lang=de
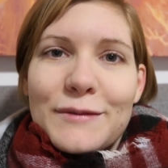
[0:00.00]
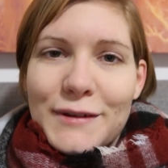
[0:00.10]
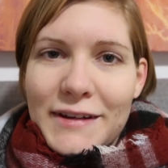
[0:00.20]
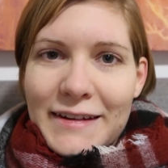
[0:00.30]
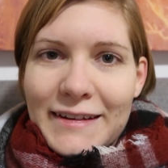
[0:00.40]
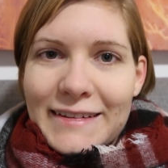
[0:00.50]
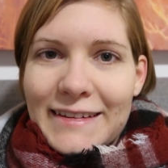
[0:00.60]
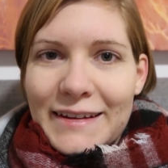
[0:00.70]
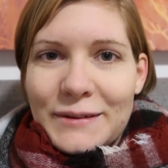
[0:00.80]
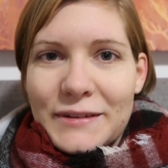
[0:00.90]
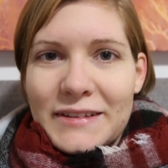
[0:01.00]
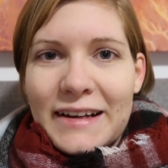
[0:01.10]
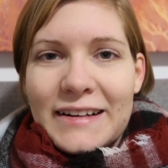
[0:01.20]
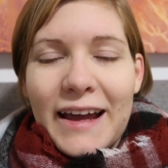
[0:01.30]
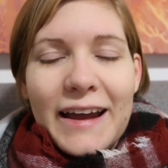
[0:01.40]
für diejenigen sei nur
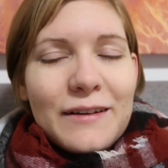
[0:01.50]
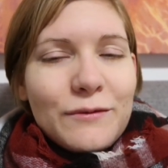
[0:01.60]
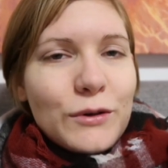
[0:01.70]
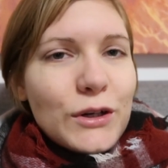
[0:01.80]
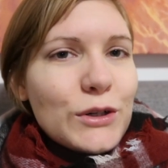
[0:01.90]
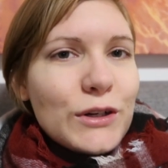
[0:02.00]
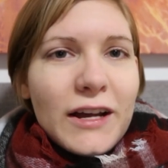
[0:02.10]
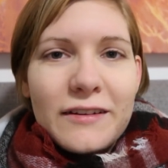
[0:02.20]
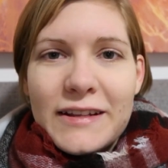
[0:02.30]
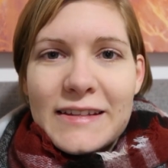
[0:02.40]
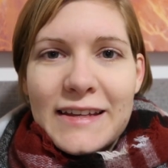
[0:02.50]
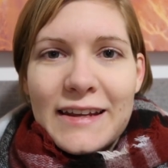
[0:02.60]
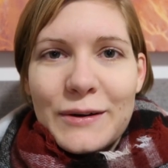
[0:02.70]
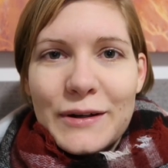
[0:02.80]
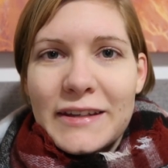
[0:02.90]
gesagt, eine wunderschöne
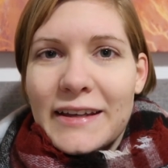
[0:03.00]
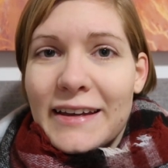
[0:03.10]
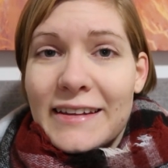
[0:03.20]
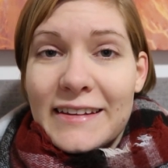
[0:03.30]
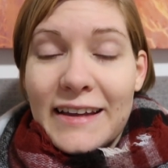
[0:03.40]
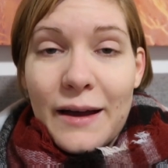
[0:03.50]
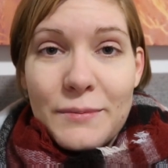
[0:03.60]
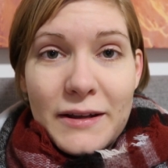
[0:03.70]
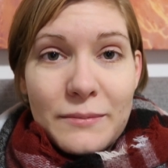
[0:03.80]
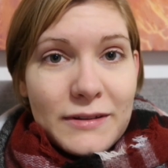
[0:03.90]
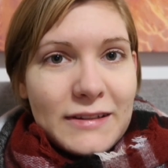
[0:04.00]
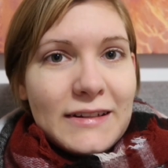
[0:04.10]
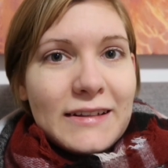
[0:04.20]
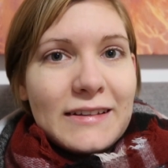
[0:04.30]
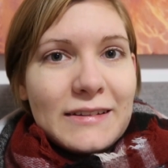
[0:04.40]
Adventszeit euch, habt ein
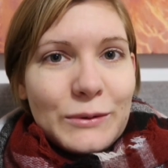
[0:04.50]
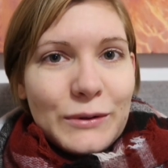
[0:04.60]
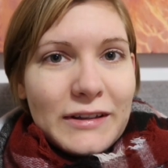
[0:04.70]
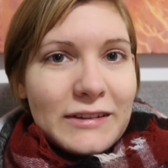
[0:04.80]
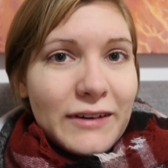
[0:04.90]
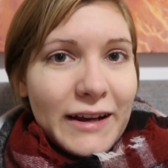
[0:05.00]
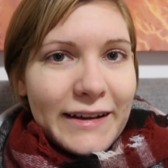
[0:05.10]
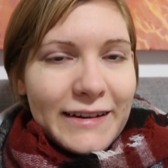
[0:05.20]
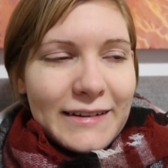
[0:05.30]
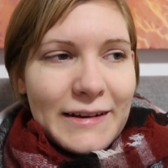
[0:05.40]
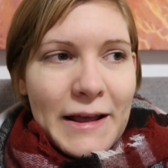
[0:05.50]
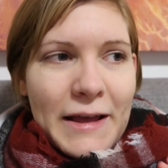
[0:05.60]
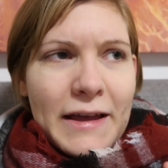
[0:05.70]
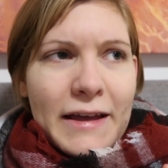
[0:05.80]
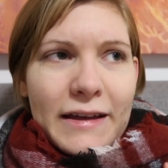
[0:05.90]
besinnliches, ruhiges Weihnachten,
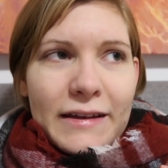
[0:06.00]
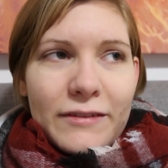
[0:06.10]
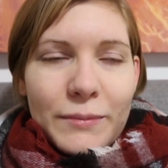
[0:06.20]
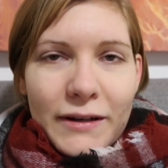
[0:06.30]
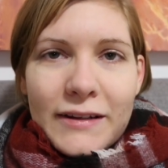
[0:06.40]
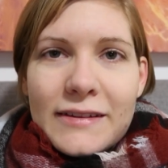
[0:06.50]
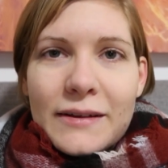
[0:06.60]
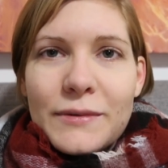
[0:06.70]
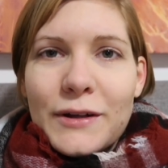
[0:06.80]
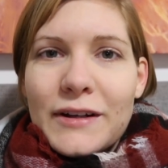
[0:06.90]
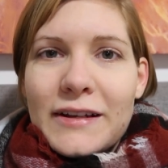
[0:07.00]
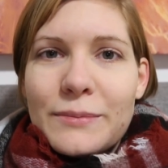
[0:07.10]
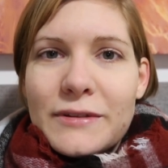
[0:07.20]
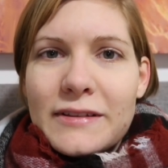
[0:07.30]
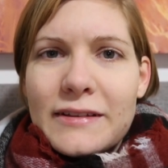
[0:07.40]
verbringt die Zeit mit euren
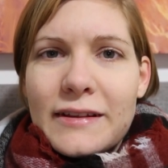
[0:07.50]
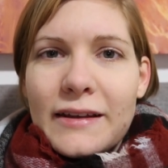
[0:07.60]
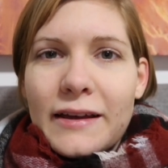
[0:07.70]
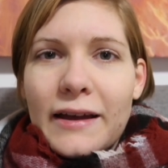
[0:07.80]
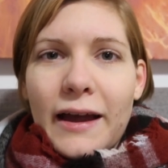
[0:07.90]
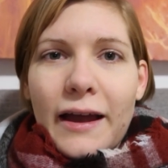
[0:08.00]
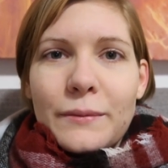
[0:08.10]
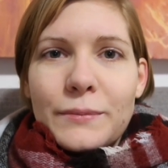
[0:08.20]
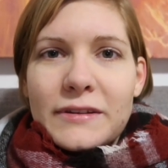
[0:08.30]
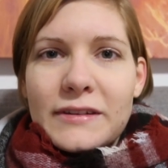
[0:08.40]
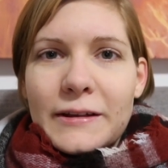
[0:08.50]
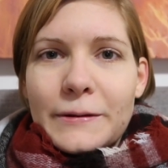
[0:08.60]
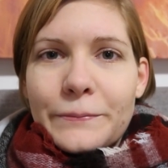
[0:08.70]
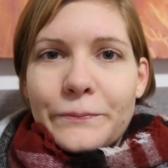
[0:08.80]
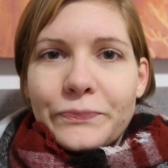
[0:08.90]
Liebsten, ein
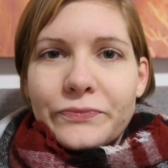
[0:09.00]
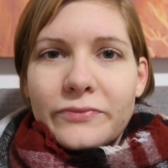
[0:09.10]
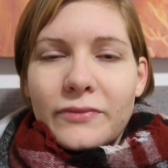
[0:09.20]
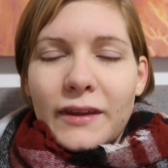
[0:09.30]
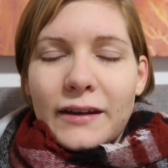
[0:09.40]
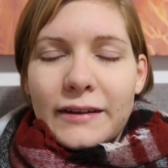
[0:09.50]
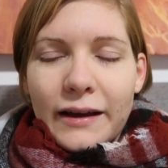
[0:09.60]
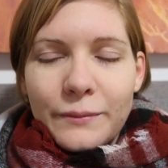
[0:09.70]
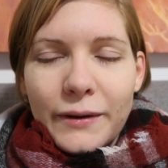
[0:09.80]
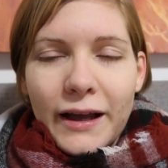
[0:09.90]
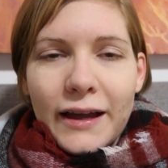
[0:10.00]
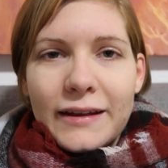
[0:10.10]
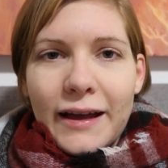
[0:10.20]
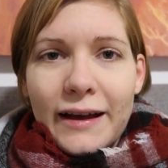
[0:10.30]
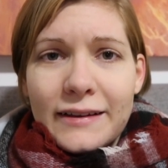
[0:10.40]
bisschen
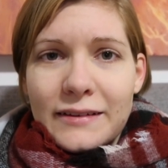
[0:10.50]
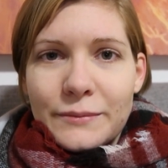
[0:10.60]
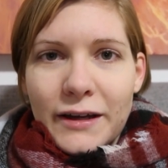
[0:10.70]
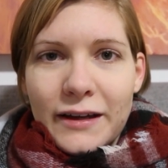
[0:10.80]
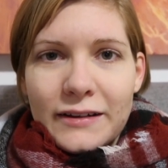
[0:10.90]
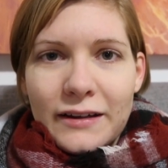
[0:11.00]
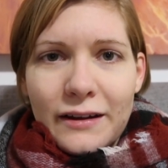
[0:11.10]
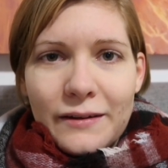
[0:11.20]
Dankbarkeit, Achtsamkeit,